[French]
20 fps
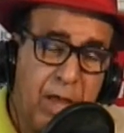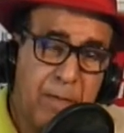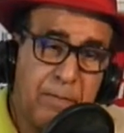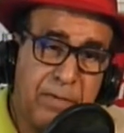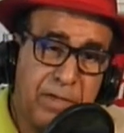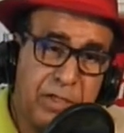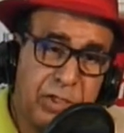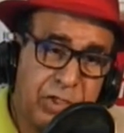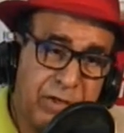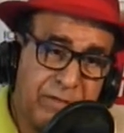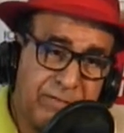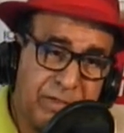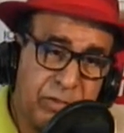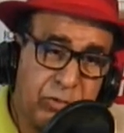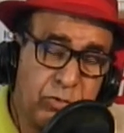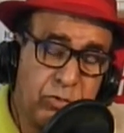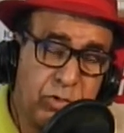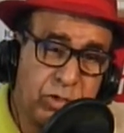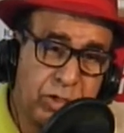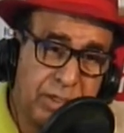Mais j'avais
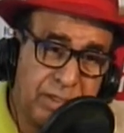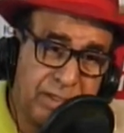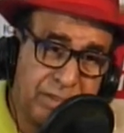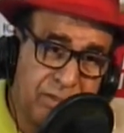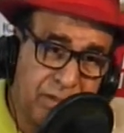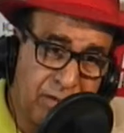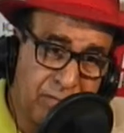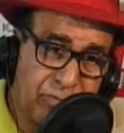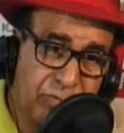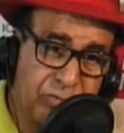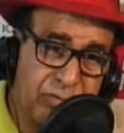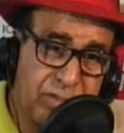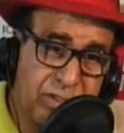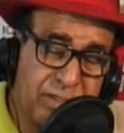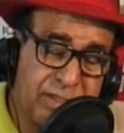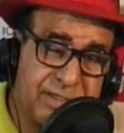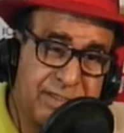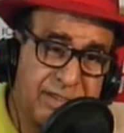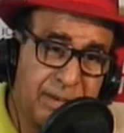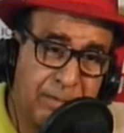d'autres exemples aussi
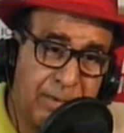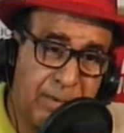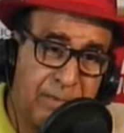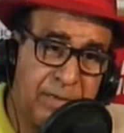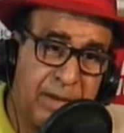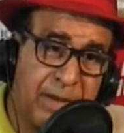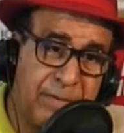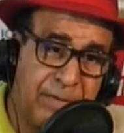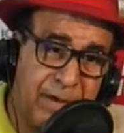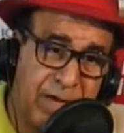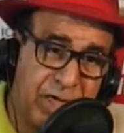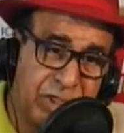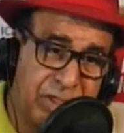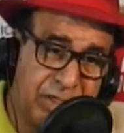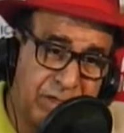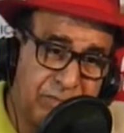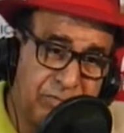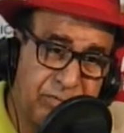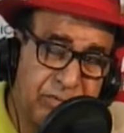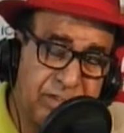qui n'ont pas bien
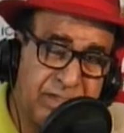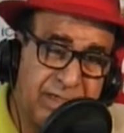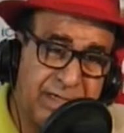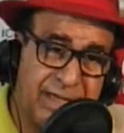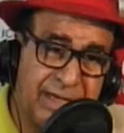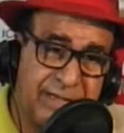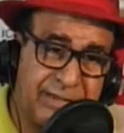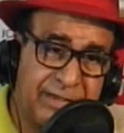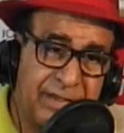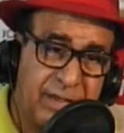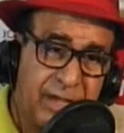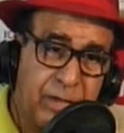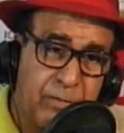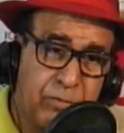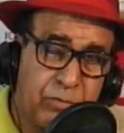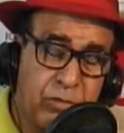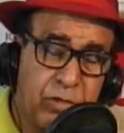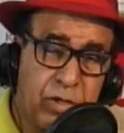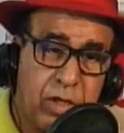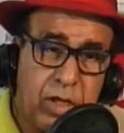marché, puisque
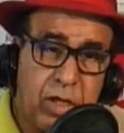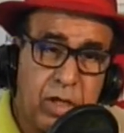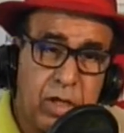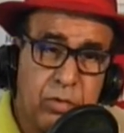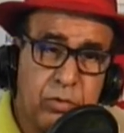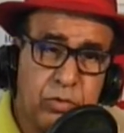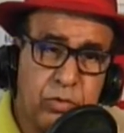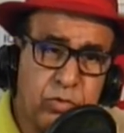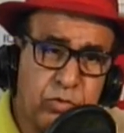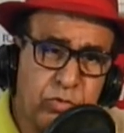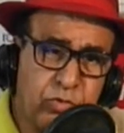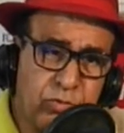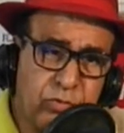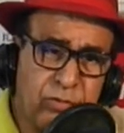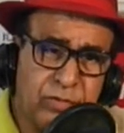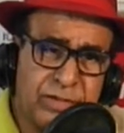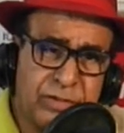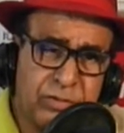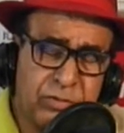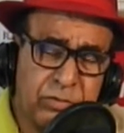de toute
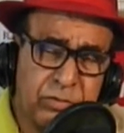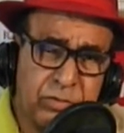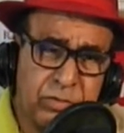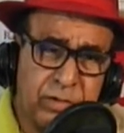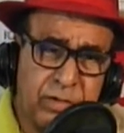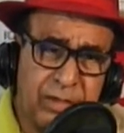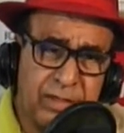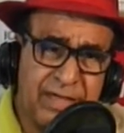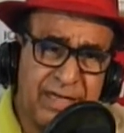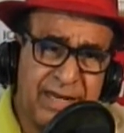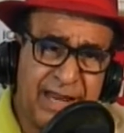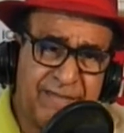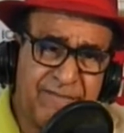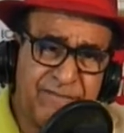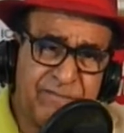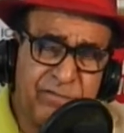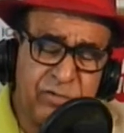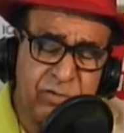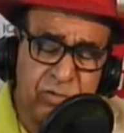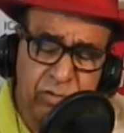façon, la
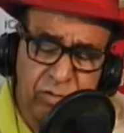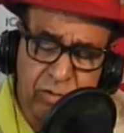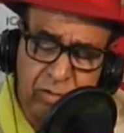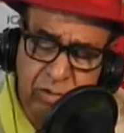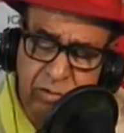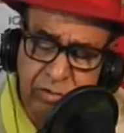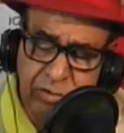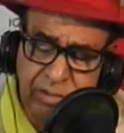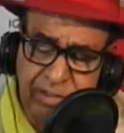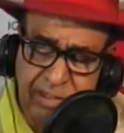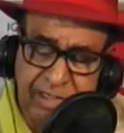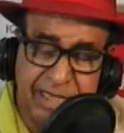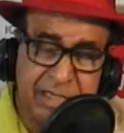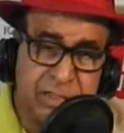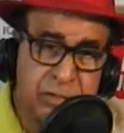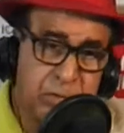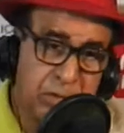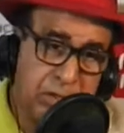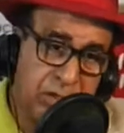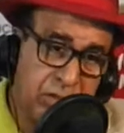violence,
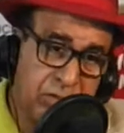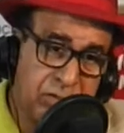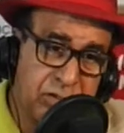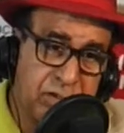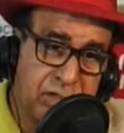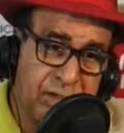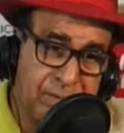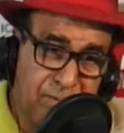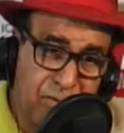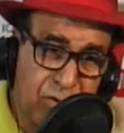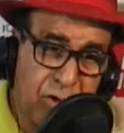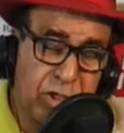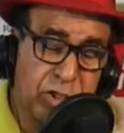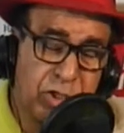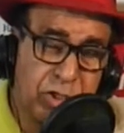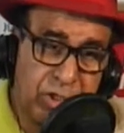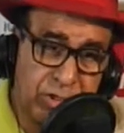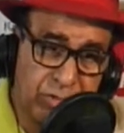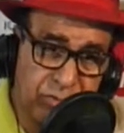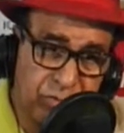l'expérience que moi
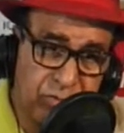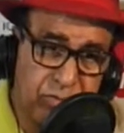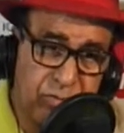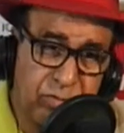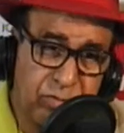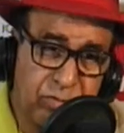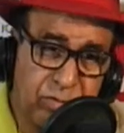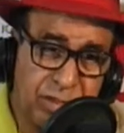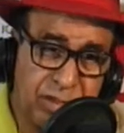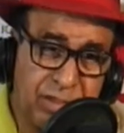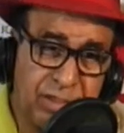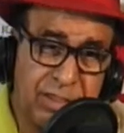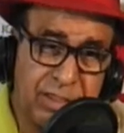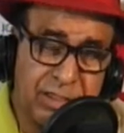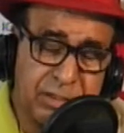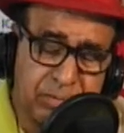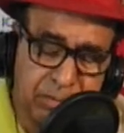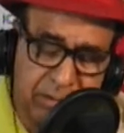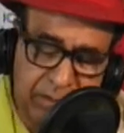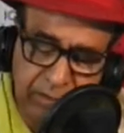j'ai eue,
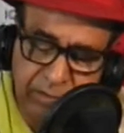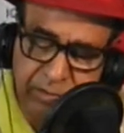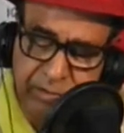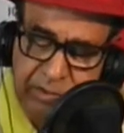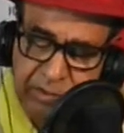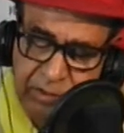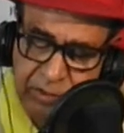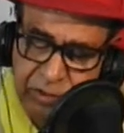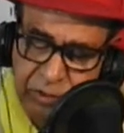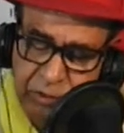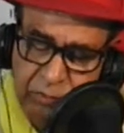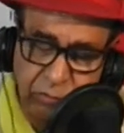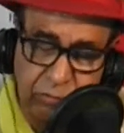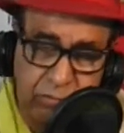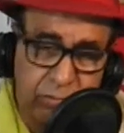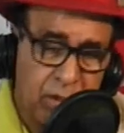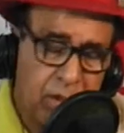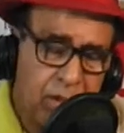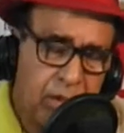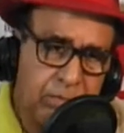l'expérience que j'ai eue,
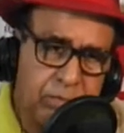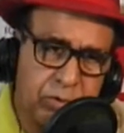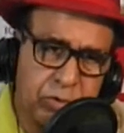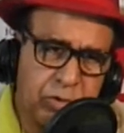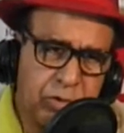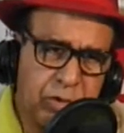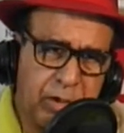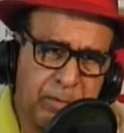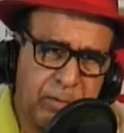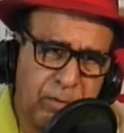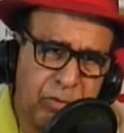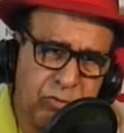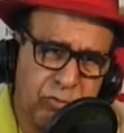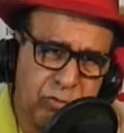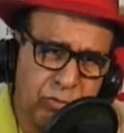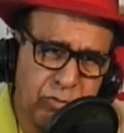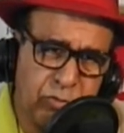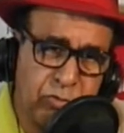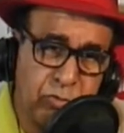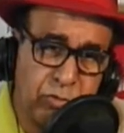ce n'est pas un,
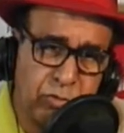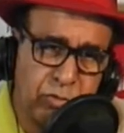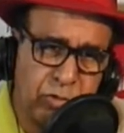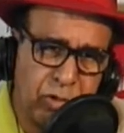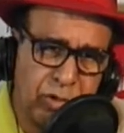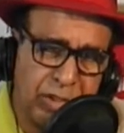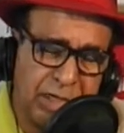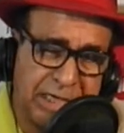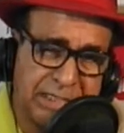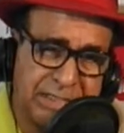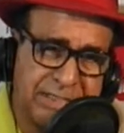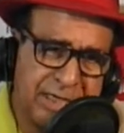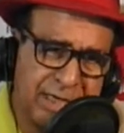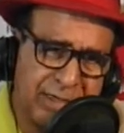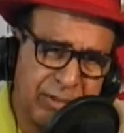deux, trois, quatre, cinq